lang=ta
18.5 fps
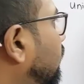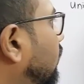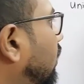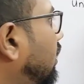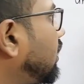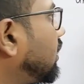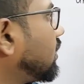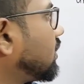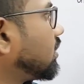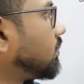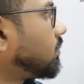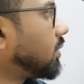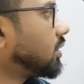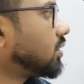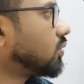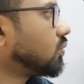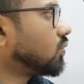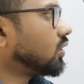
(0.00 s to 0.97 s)
ஒன்லேருந்து
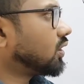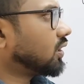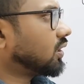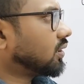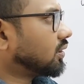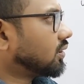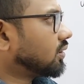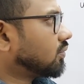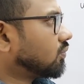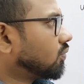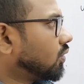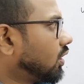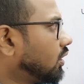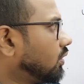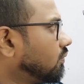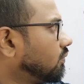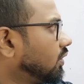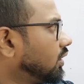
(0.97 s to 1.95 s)
பத்து யூனிட்டை
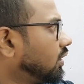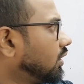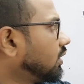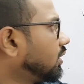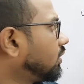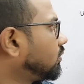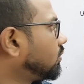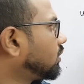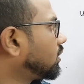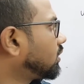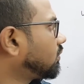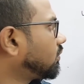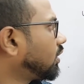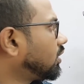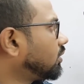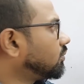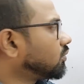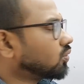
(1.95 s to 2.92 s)
வால்யூம் ஒன்ல ஏழு யூனிட்டு
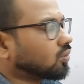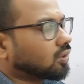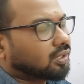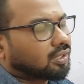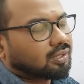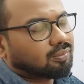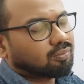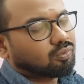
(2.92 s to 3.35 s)
வால்யூம் டூவில்